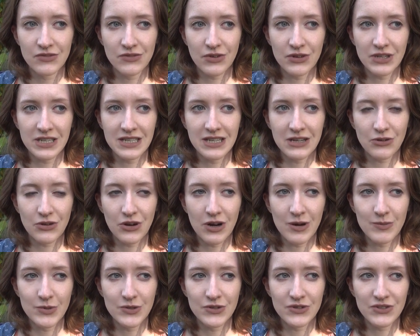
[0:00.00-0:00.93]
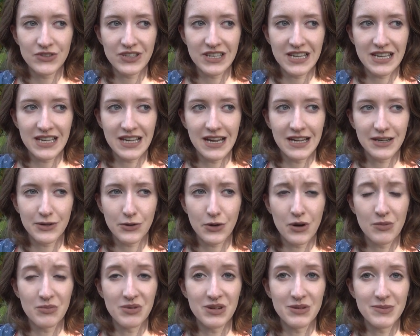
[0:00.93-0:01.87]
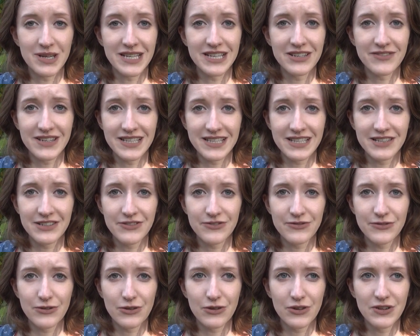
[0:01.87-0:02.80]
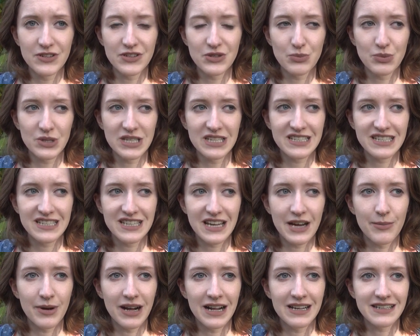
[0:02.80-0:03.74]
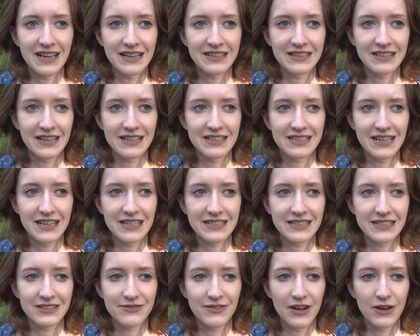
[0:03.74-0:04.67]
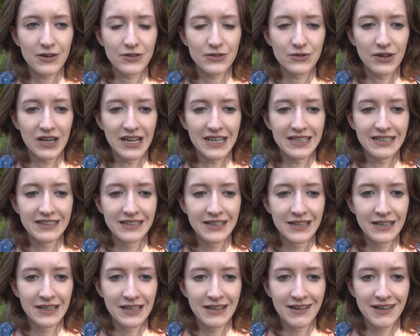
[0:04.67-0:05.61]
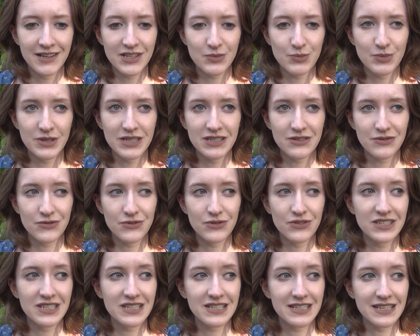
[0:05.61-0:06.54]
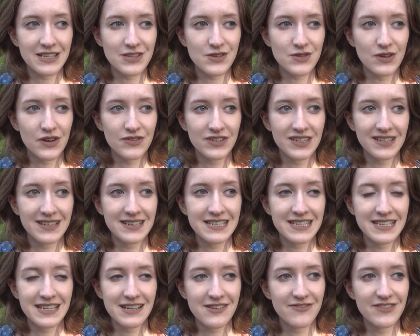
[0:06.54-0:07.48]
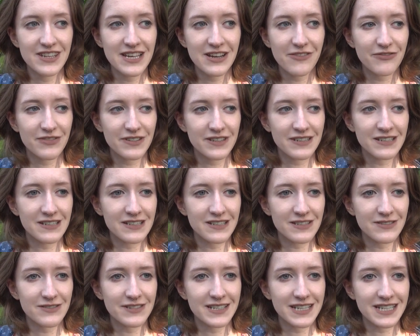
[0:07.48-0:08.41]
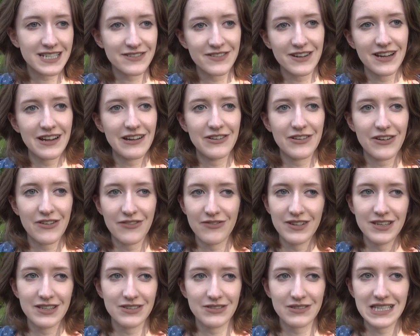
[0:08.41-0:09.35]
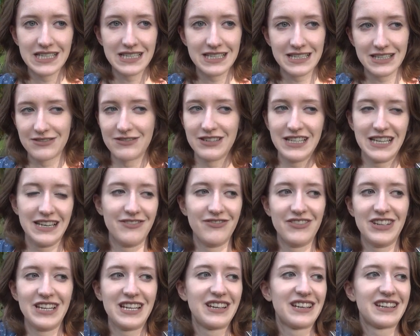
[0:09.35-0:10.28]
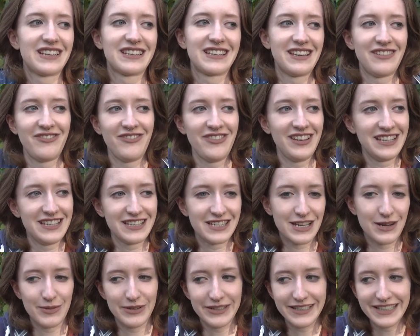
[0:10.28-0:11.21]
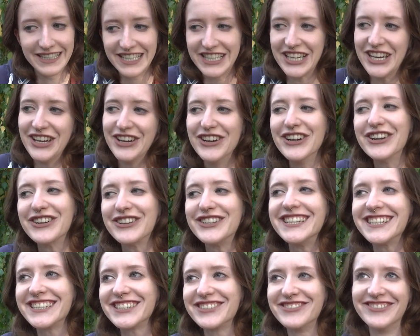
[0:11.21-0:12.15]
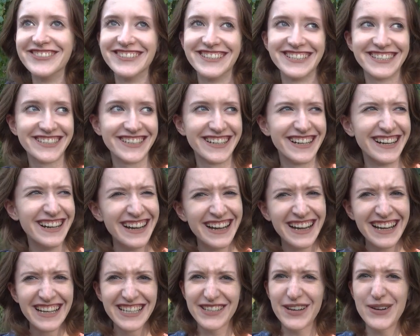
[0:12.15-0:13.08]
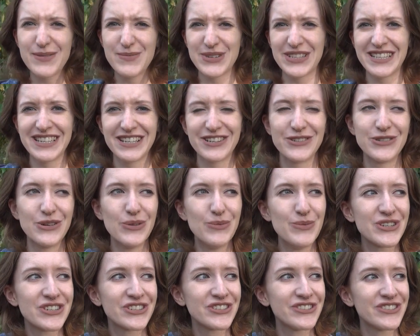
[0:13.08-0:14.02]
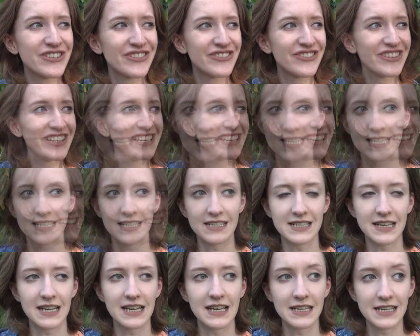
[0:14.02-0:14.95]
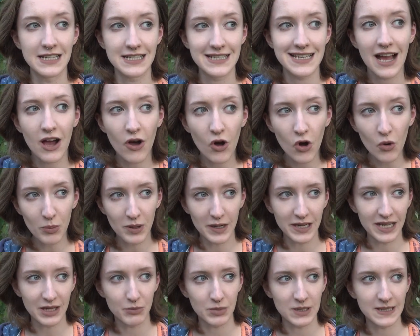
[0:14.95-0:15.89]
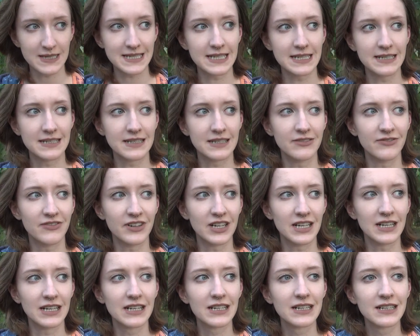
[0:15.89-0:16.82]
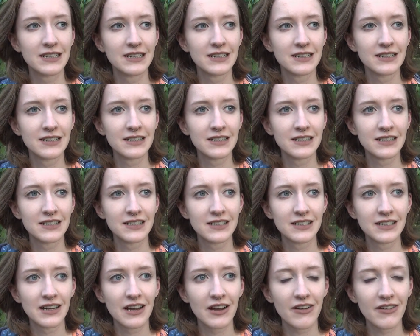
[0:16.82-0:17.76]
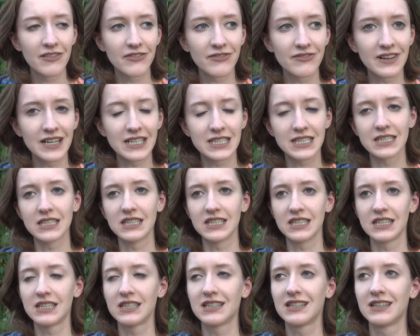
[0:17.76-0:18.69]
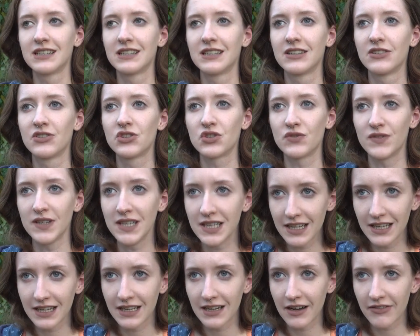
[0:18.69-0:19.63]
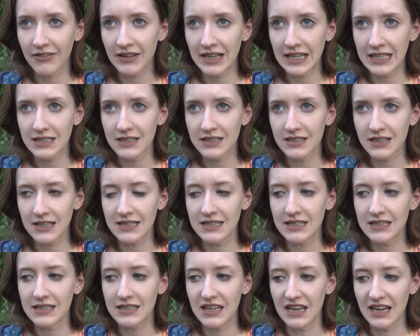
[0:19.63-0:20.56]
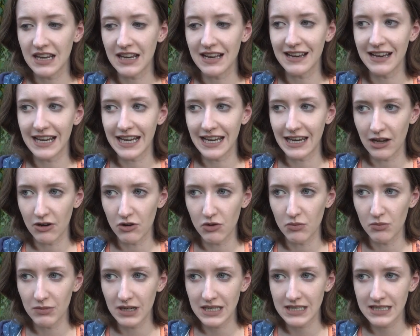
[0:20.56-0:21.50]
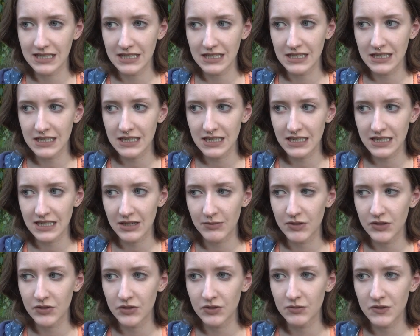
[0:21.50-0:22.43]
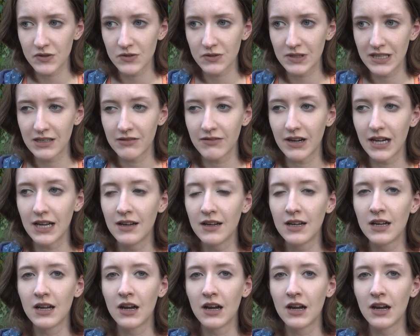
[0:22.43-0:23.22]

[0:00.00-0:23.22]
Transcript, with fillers: von ihr kommend eher ein Kompliment, wenn sie für Leute betet, aber halt andererseits, es war auch so ein, ich bete für dich, dass du auf den richtigen Weg findest. Und das war irgendwie so dieses, und den Weg, den will ich aber nicht irgendwie so. Und das war, das war ein bisschen komisch irgendwie. Was halt allerdings auch bei der Patientin war, was ich schwieriger fand, als den Glauben an sich damit umzugehen, weil